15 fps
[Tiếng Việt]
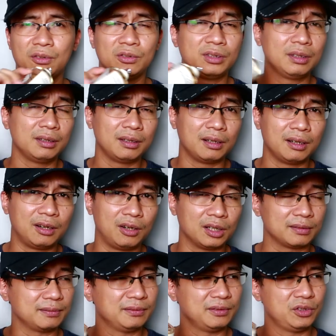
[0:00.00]
nó rất là
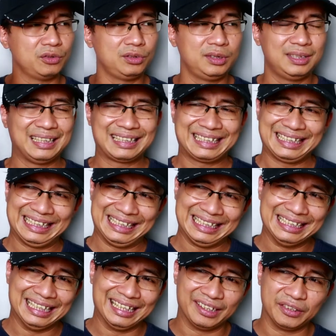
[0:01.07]
ngọt nó rất
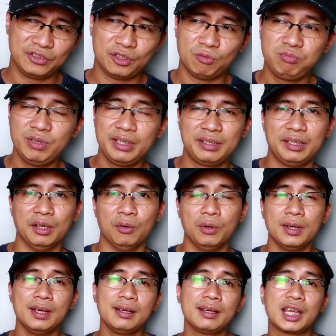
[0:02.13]
là nó giống như kiểu
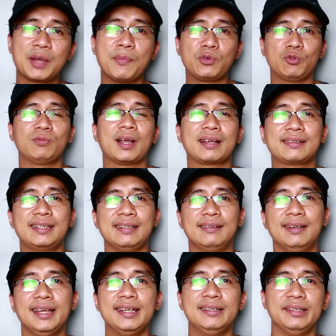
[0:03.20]
khi mà chúng ta
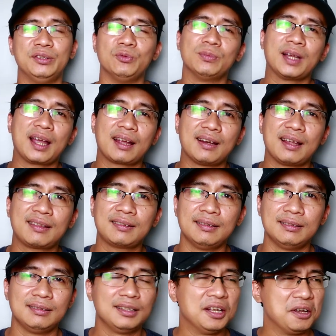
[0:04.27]
xịt lên thì chúng ta đã
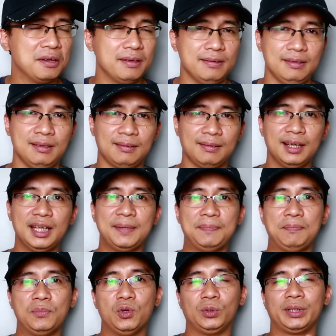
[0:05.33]
tự dựng
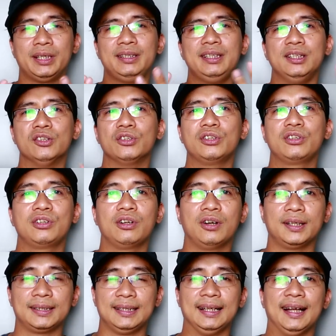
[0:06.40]
lên một cái gì đó nó
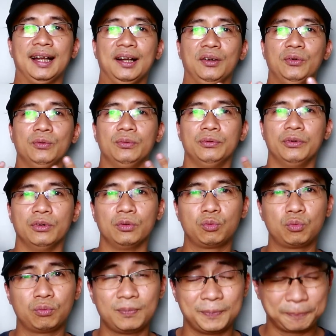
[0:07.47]
ngọt ngào nó
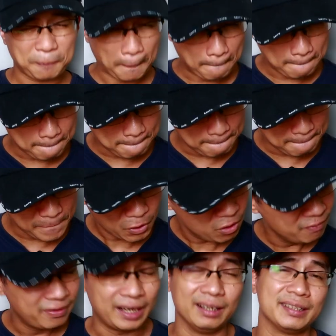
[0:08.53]
nó
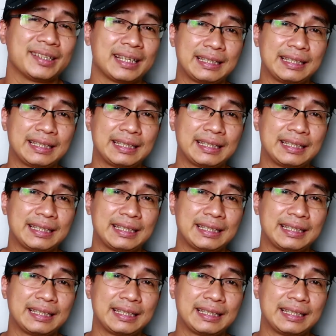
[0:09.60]
không phải là